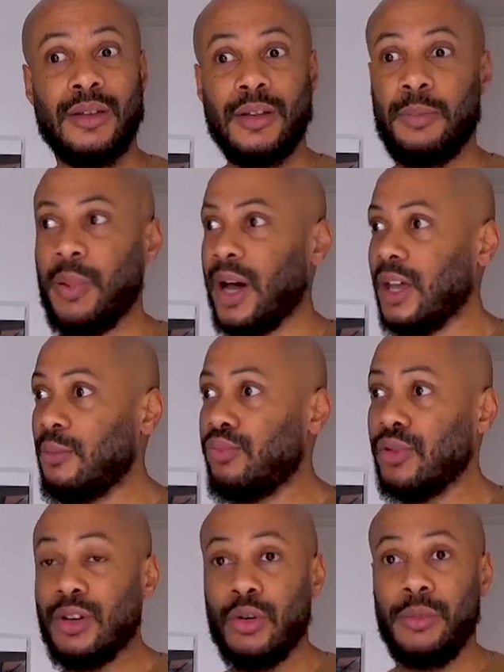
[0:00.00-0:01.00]
Et pareil
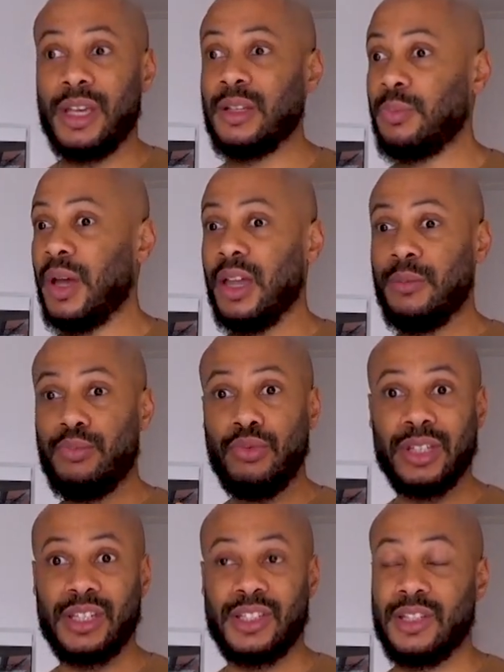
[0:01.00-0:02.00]
pour l'e-commerce, pareil pour
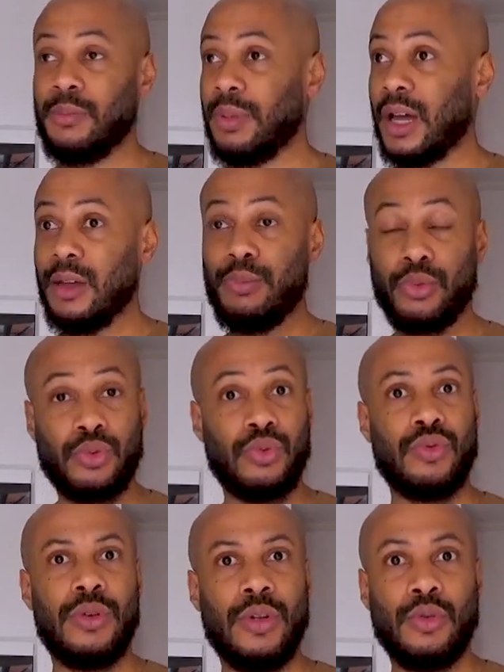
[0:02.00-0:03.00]
le trading, pareil pour
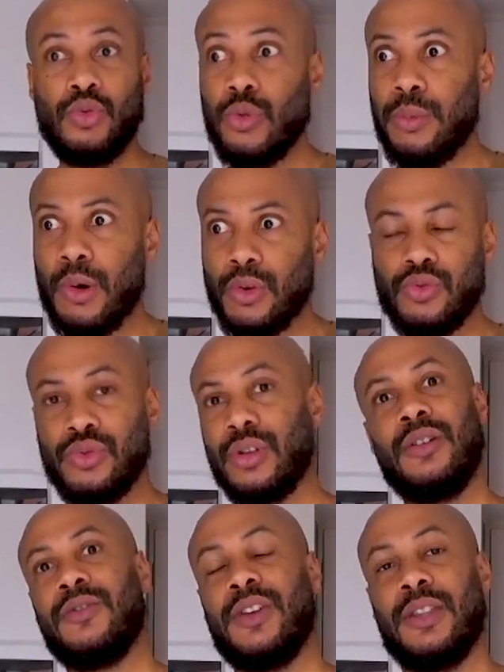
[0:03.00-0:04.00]
tout. Tout prend du
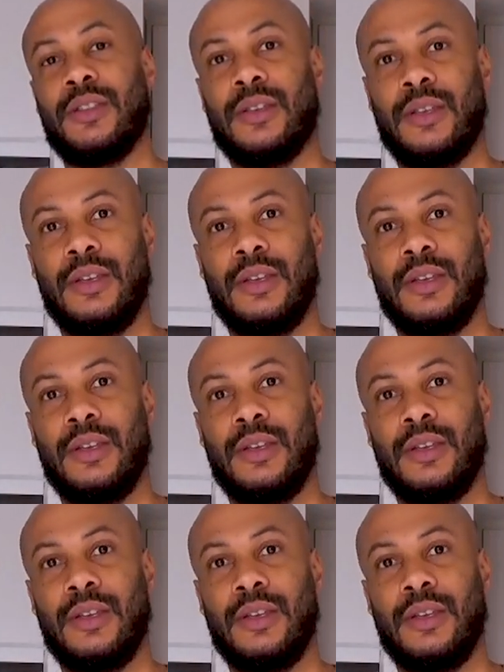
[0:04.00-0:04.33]
temps en fait.